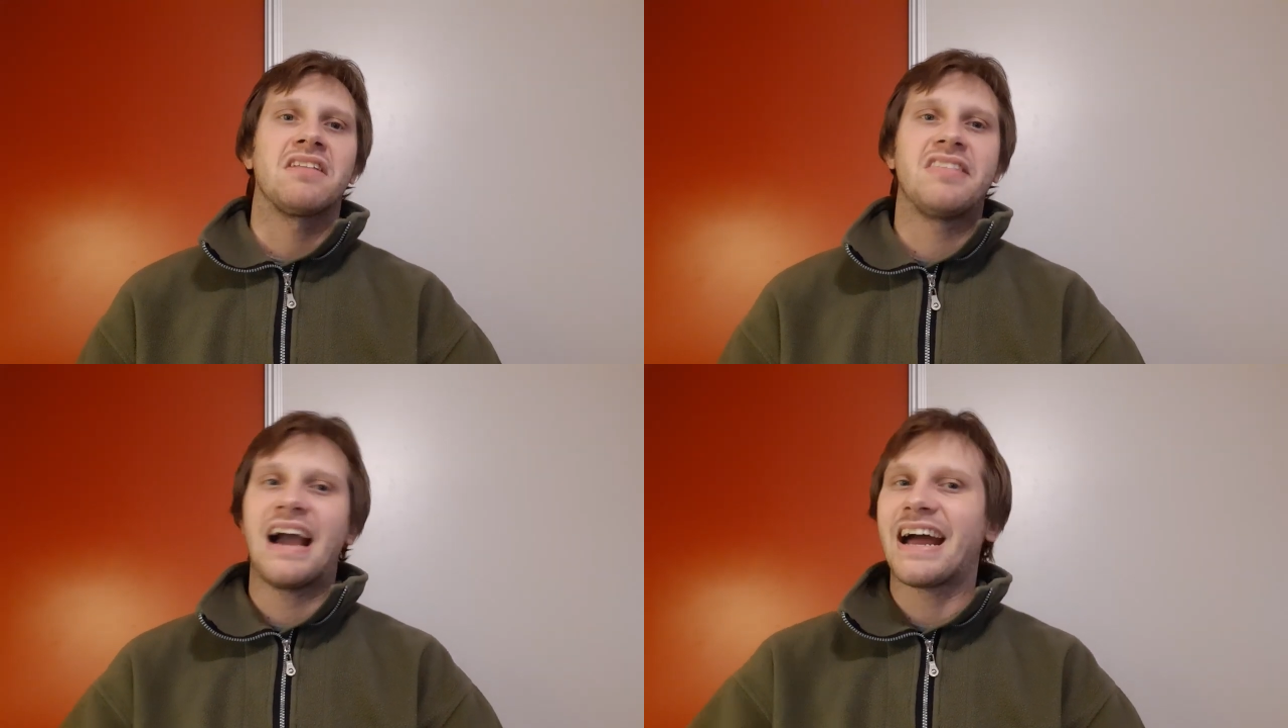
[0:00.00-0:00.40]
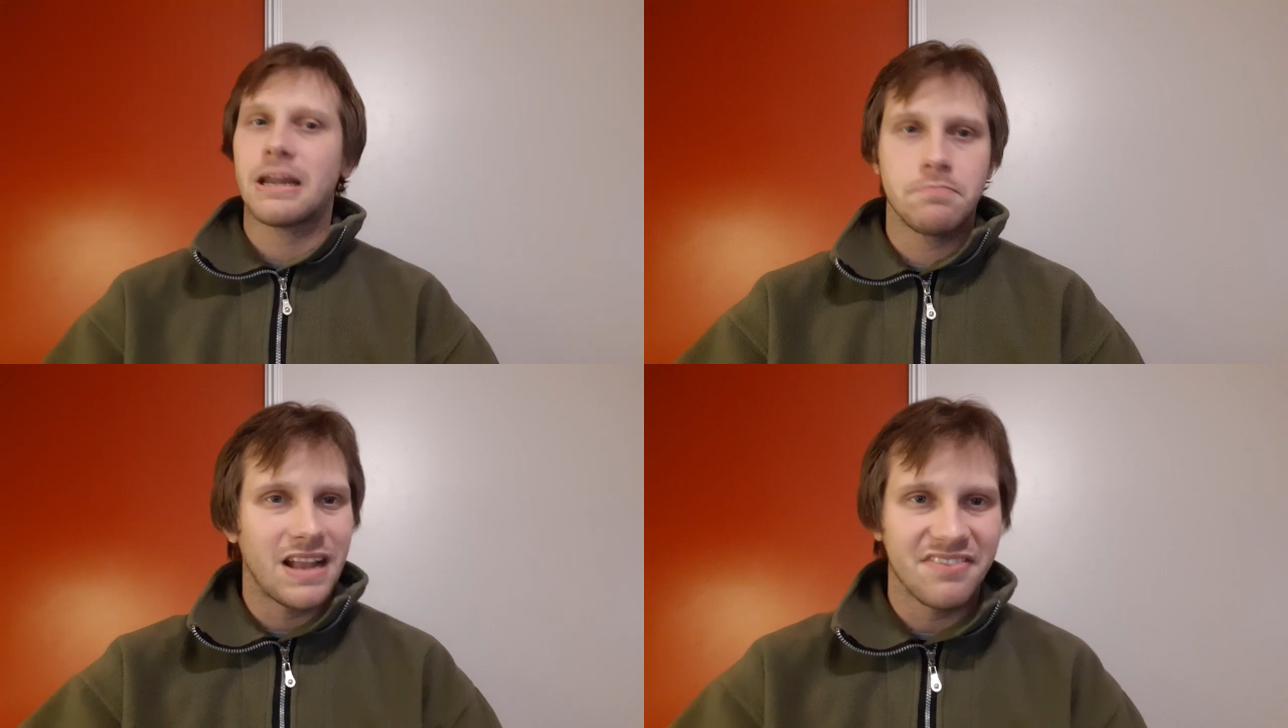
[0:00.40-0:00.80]
te haga
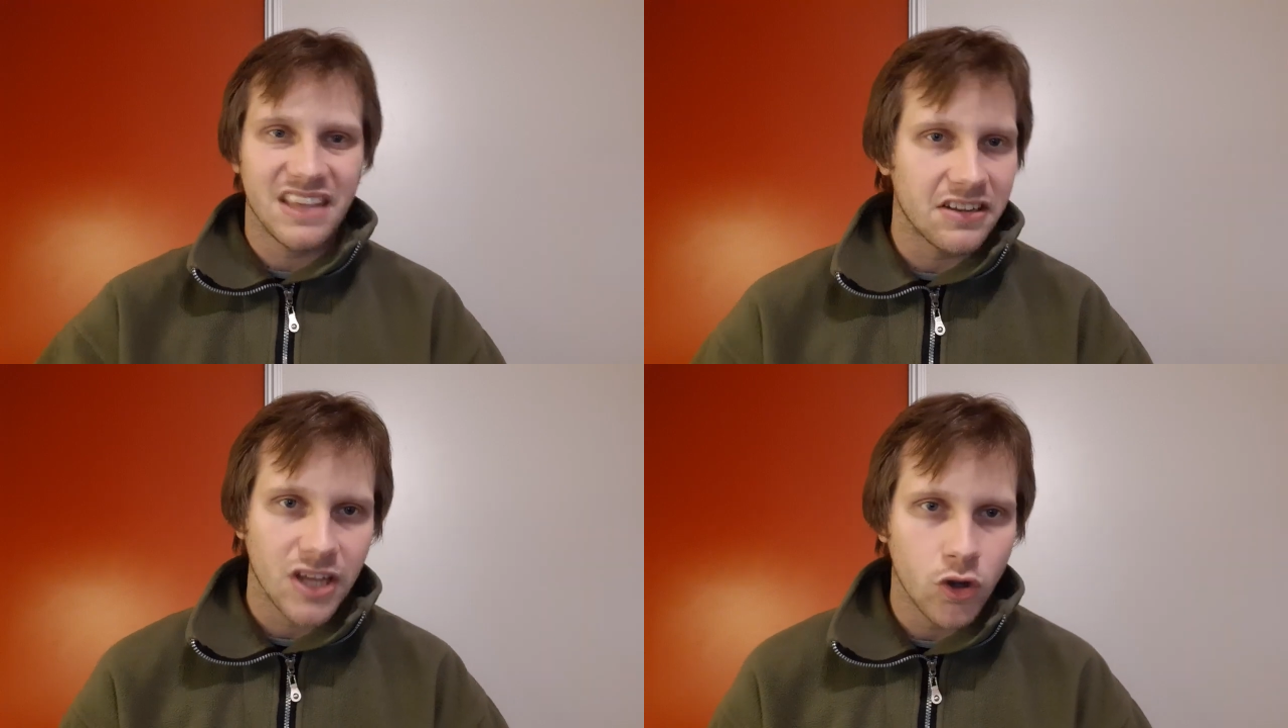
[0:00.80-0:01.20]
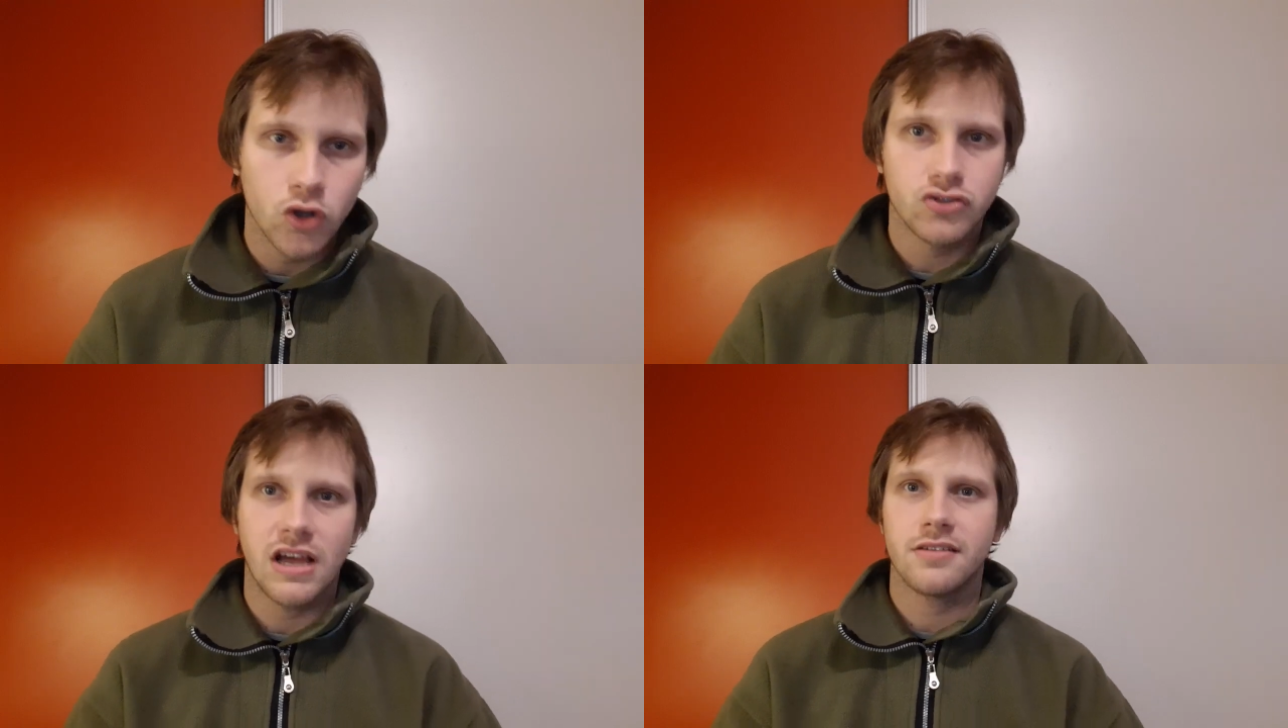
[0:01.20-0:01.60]
replantearte
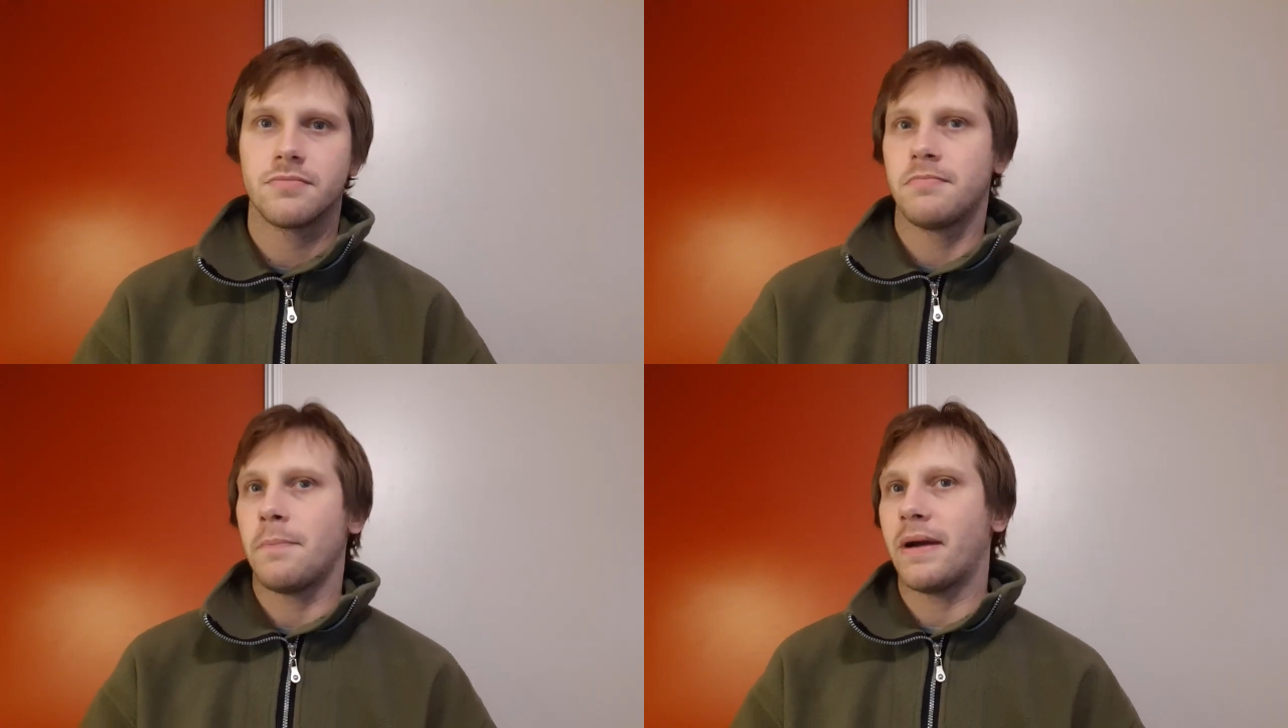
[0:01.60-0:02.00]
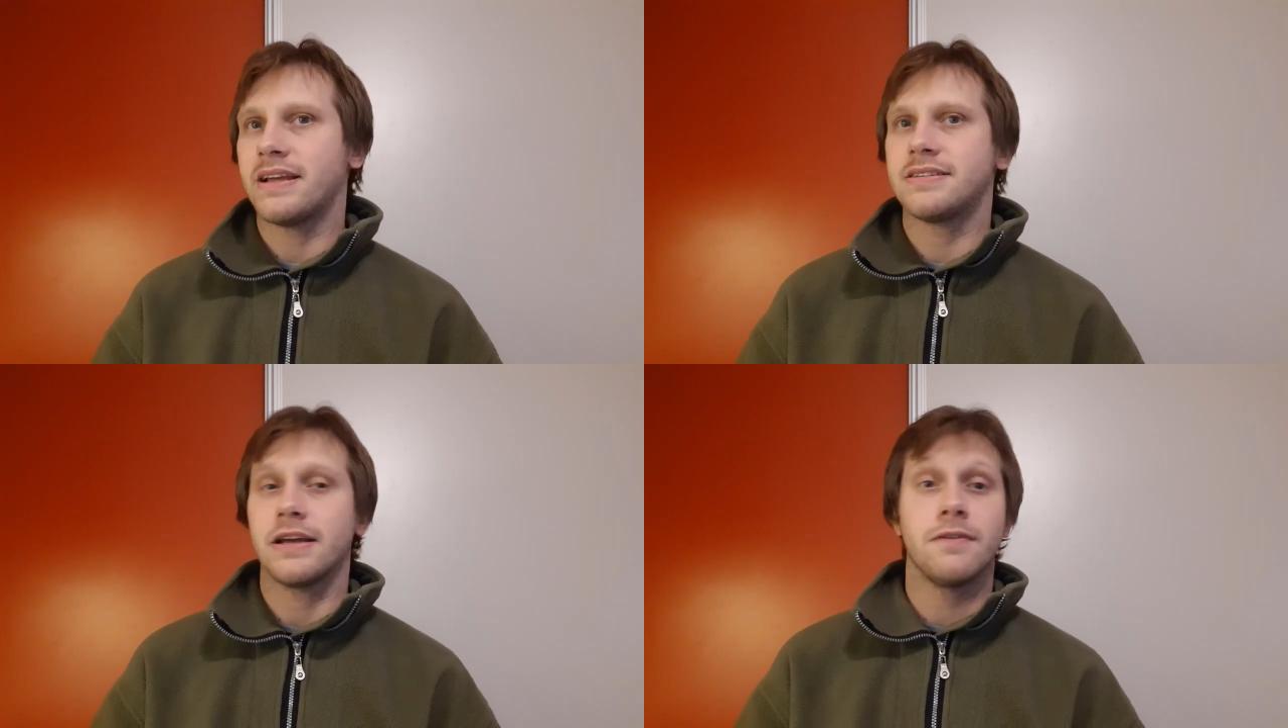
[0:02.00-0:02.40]
cosas. Me
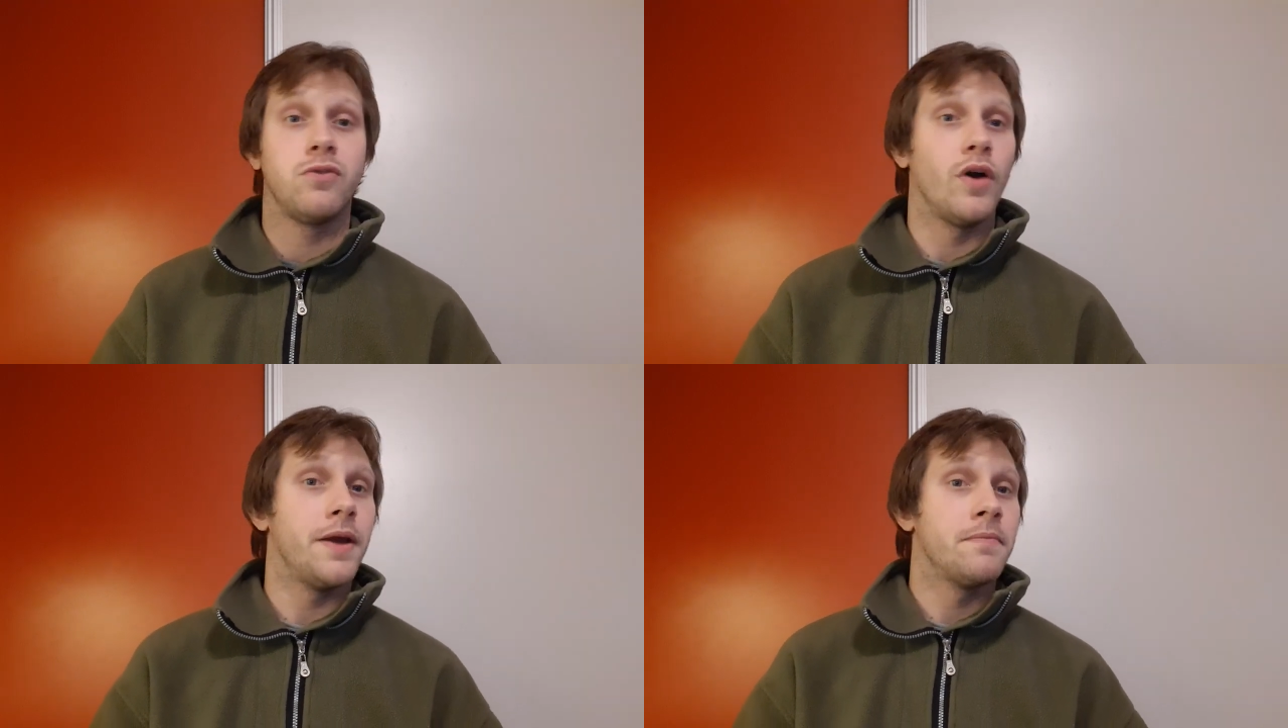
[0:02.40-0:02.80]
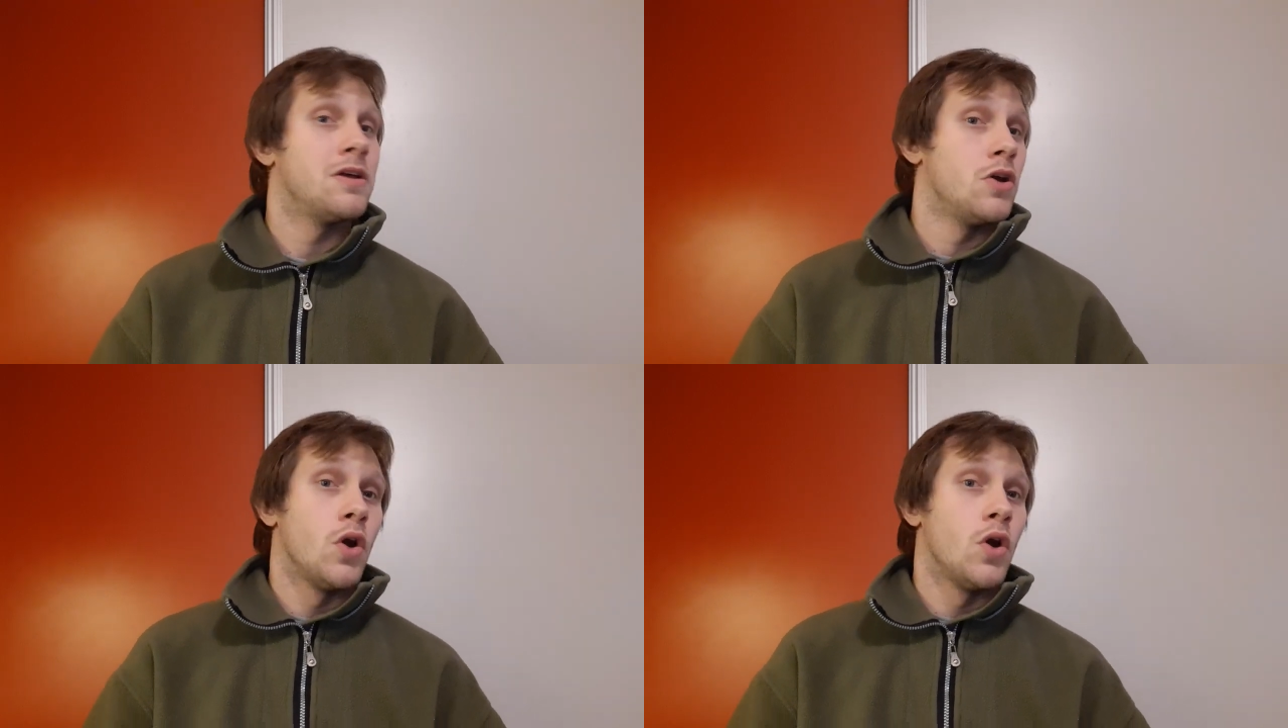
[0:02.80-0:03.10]
parece que fue